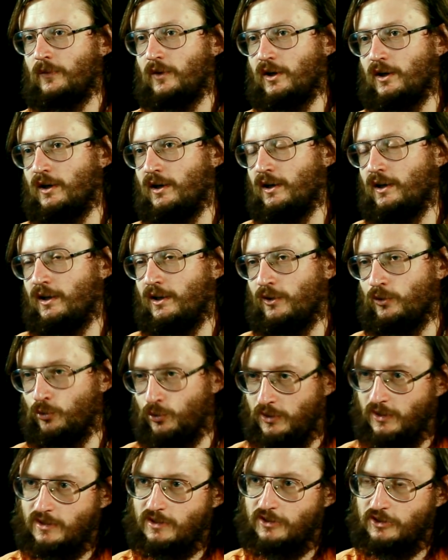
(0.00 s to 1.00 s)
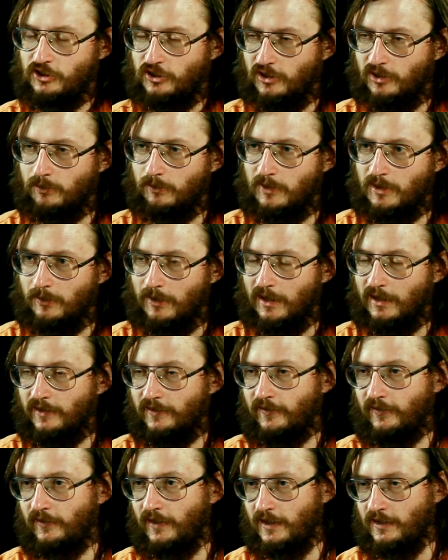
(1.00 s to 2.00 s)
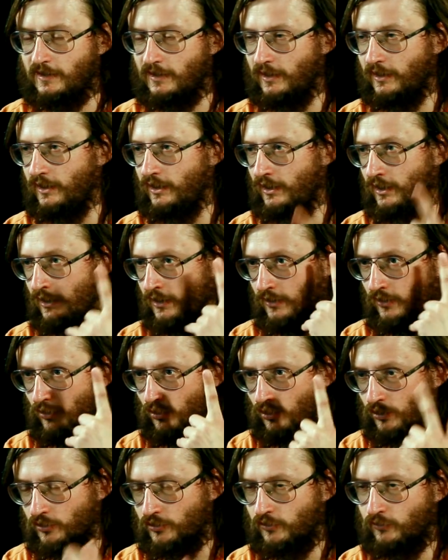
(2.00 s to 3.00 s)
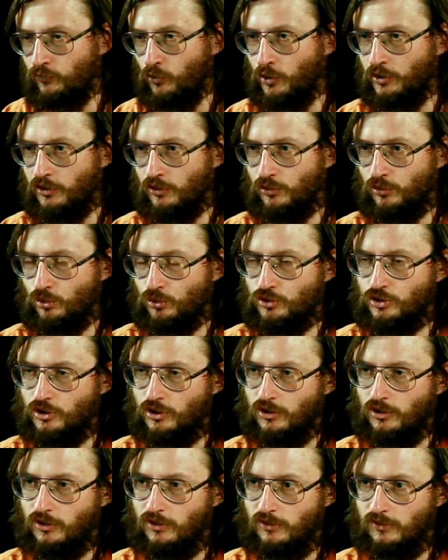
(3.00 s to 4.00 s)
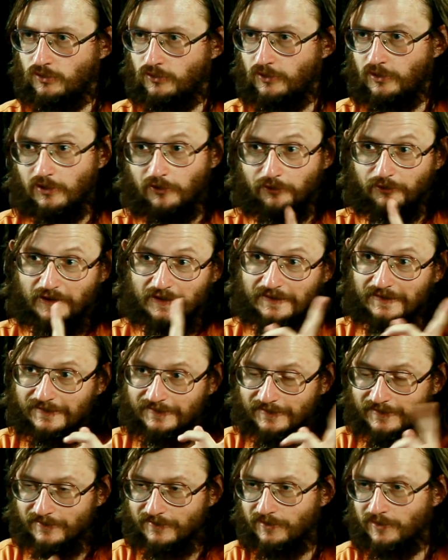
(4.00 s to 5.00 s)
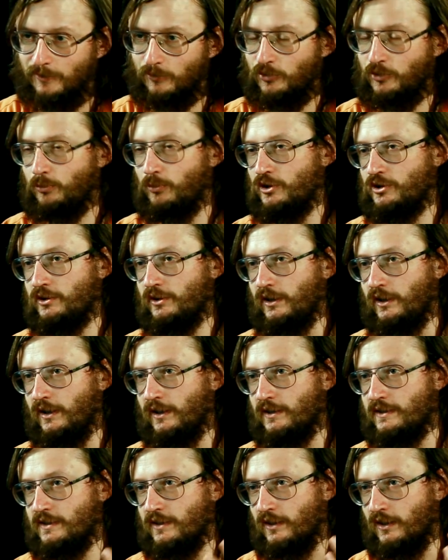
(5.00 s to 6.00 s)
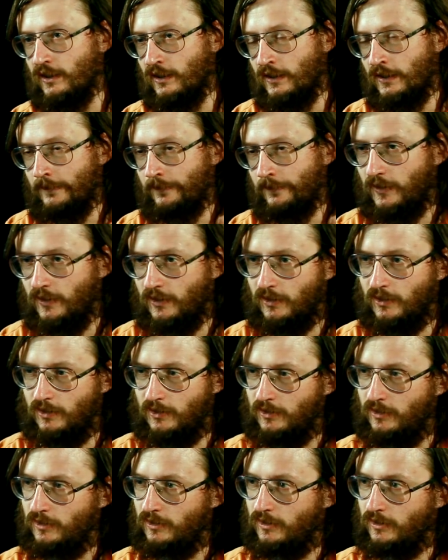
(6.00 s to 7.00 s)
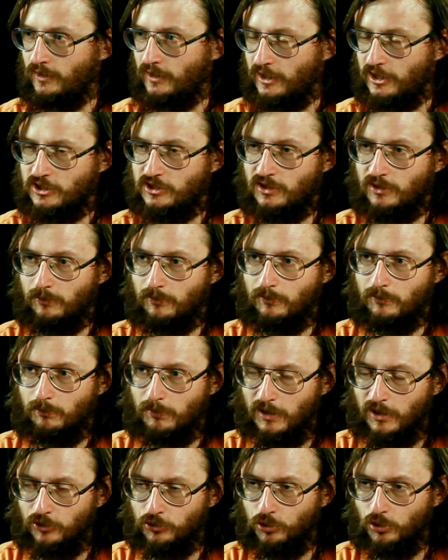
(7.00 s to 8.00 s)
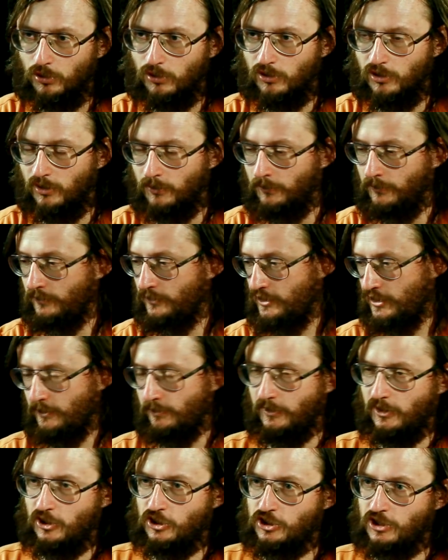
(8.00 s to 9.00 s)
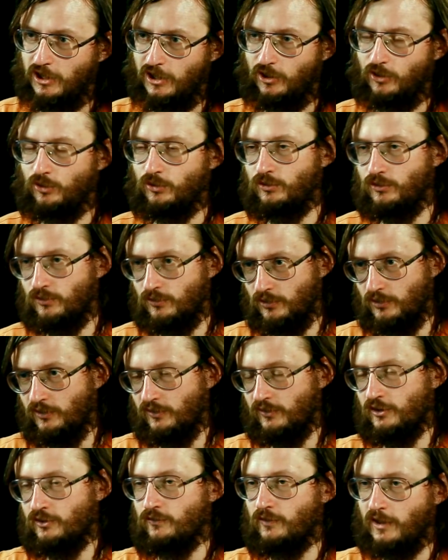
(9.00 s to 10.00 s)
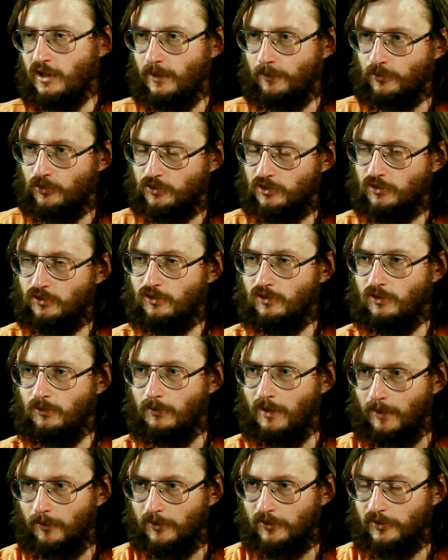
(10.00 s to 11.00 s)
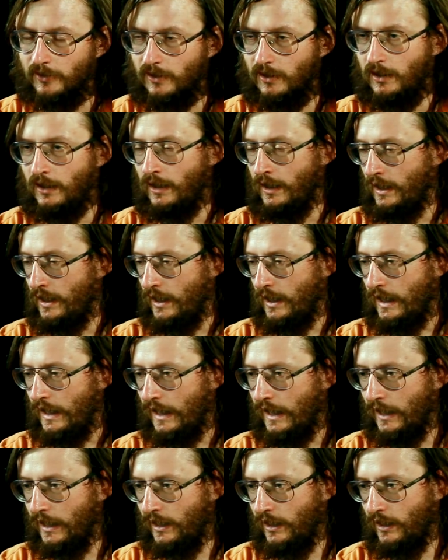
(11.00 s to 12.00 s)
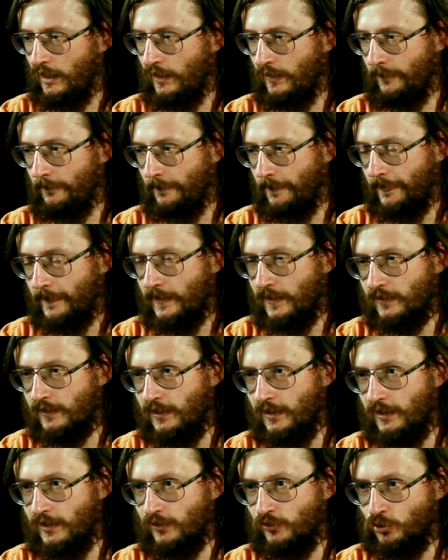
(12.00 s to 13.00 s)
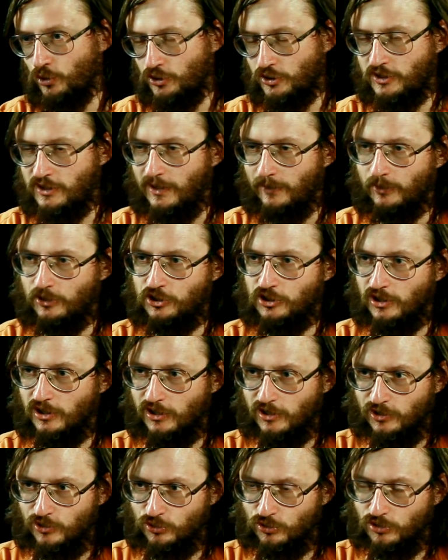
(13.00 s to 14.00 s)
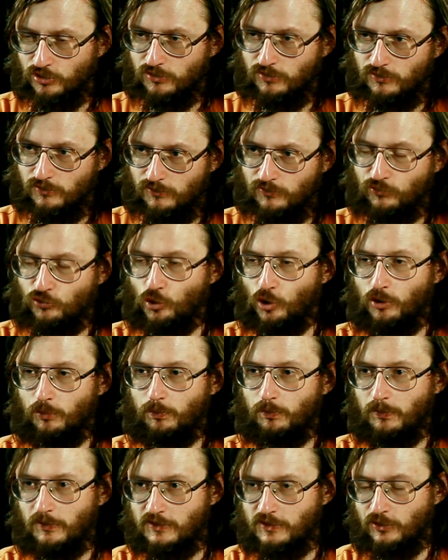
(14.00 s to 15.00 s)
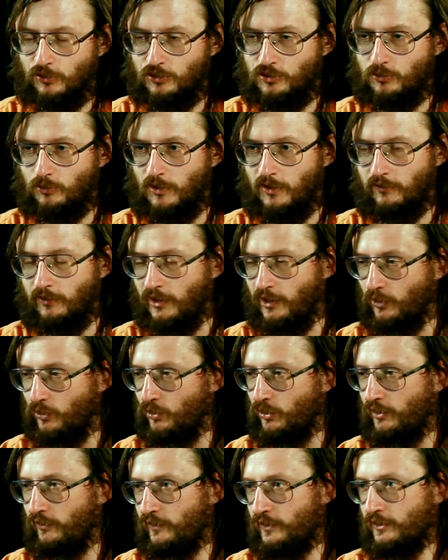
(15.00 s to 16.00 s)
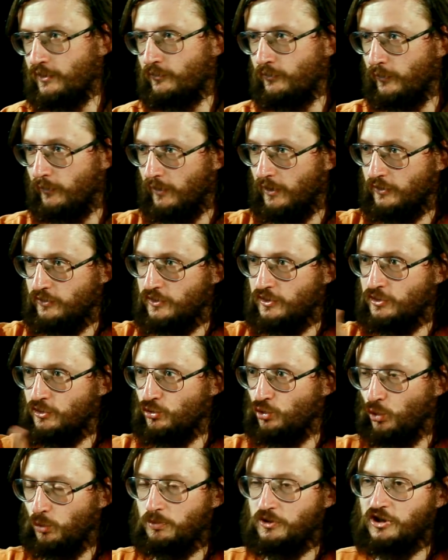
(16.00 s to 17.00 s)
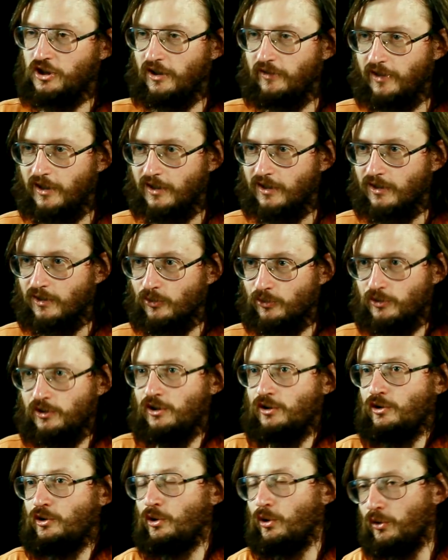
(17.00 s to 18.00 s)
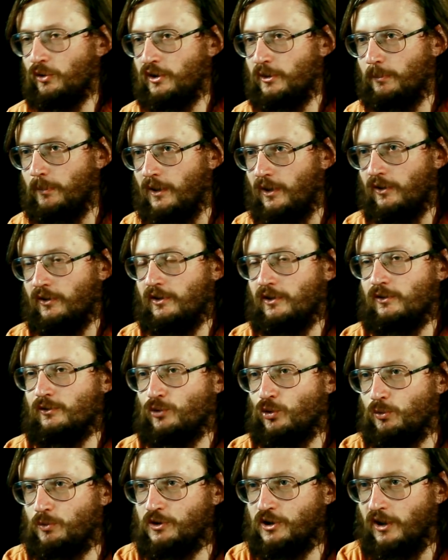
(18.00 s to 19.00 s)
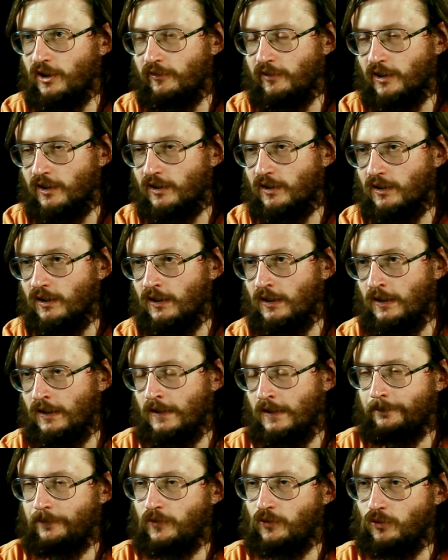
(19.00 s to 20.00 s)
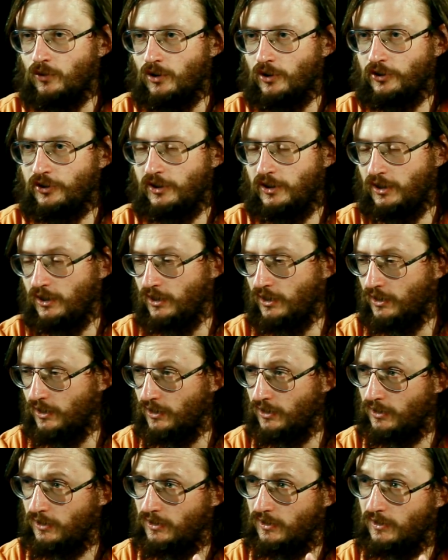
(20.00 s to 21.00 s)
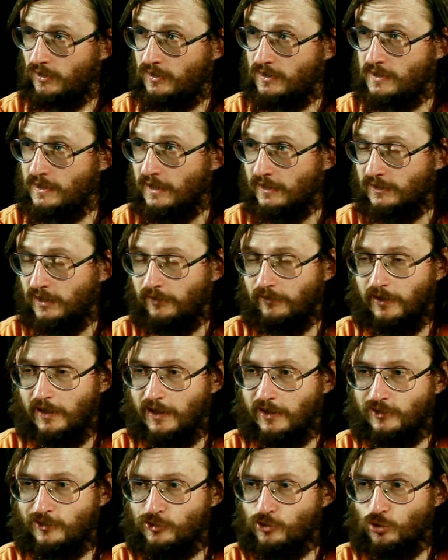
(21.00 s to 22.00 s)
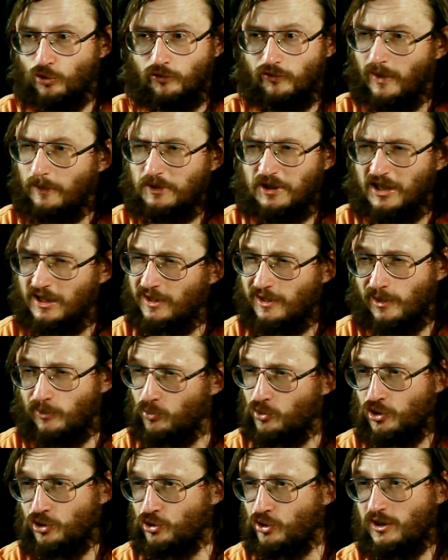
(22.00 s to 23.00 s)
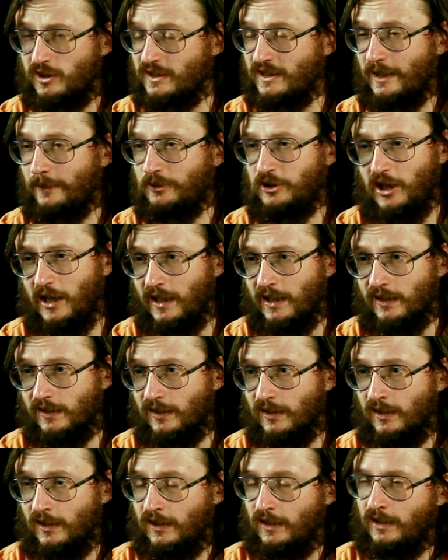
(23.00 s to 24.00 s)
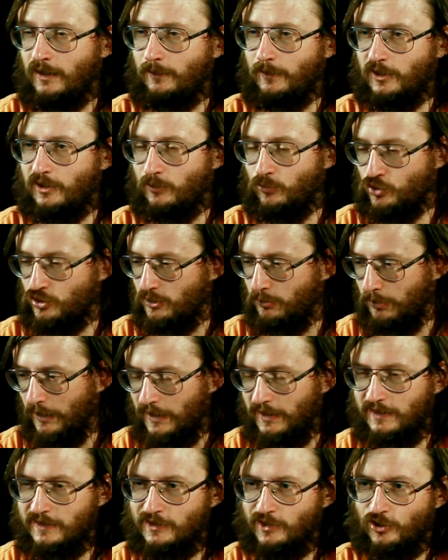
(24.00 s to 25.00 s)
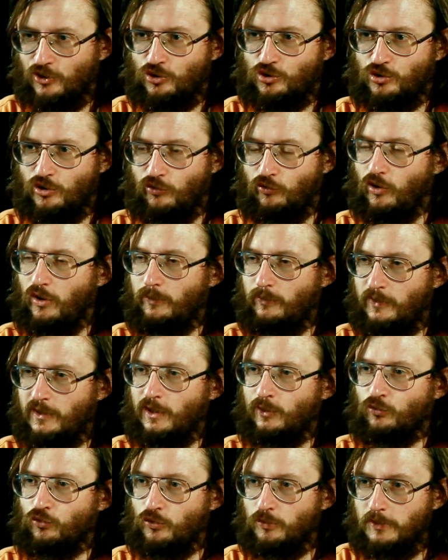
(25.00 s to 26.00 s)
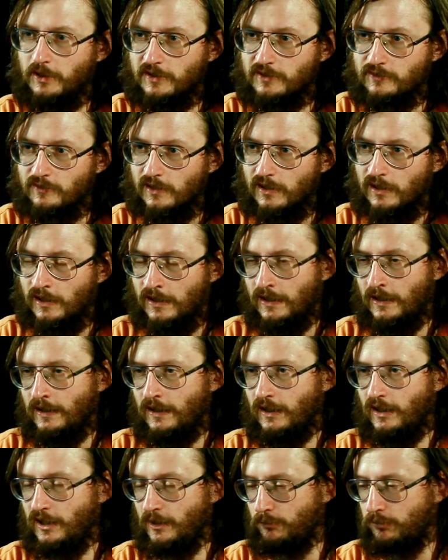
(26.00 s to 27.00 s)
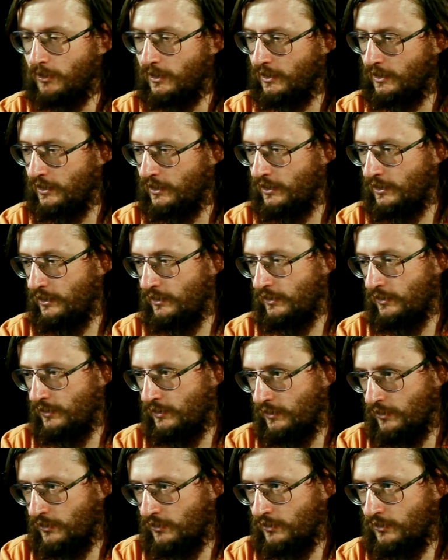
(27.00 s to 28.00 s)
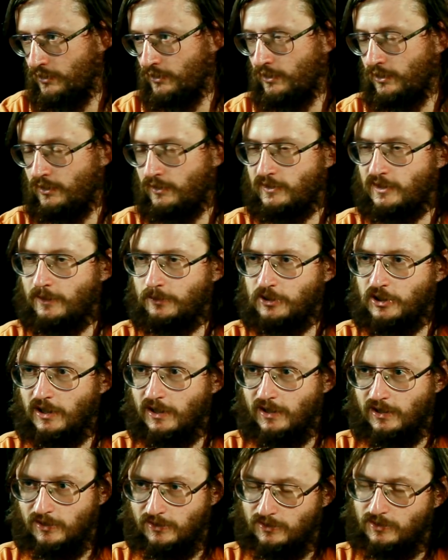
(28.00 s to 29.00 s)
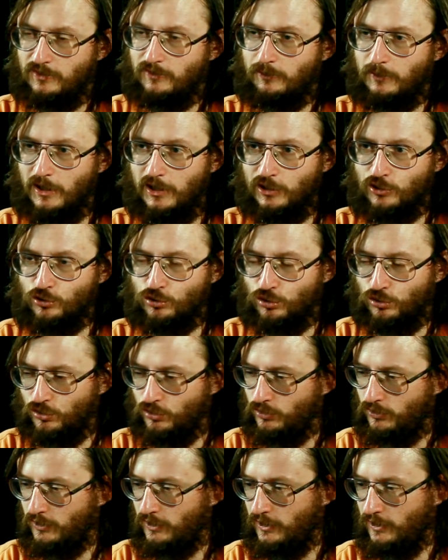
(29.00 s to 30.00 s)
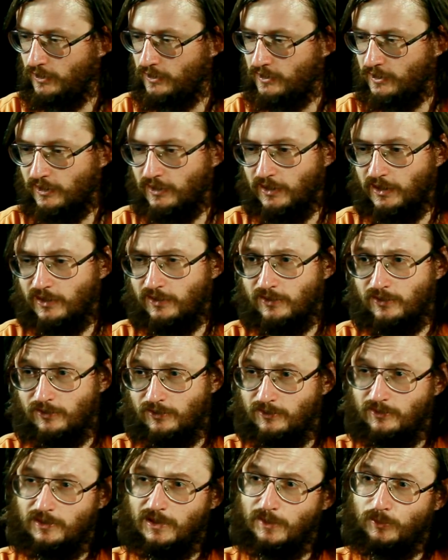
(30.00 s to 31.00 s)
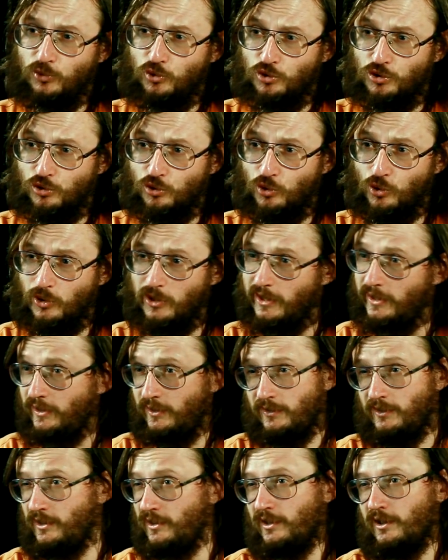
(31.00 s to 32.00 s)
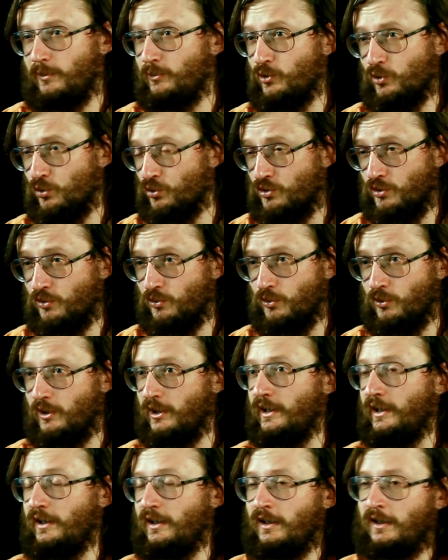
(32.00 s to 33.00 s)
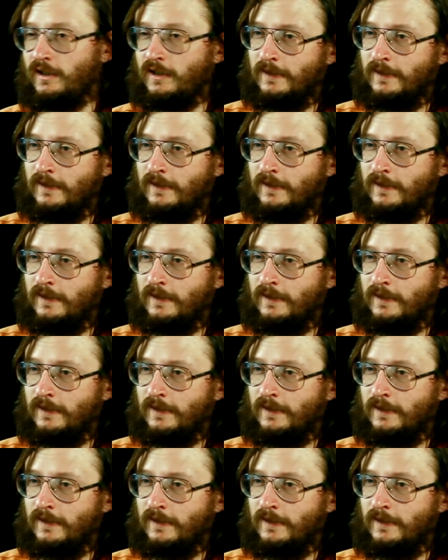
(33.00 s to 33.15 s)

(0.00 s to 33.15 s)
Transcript: Э, ну, если человек минимально сознательный, он звонит тут же, или звонит, если кому-то больше нравится, э, гражданам-палеонтологам, те приезжают и, значит, выкапывают этого мамонта. А когда тот же самый человек идет вдоль по следующему оврагу и видит вывалившийся труп человека, он говорит, елки-палки, труп человека. Вот. И с некоторой вероятностью он вообще никому ничего не сообщает – потому что боится, что его обвинят в убийстве. Либо э, сообщает милицию, и те говорят, нам нужен глухарь. Не, нам не нужен глухарь.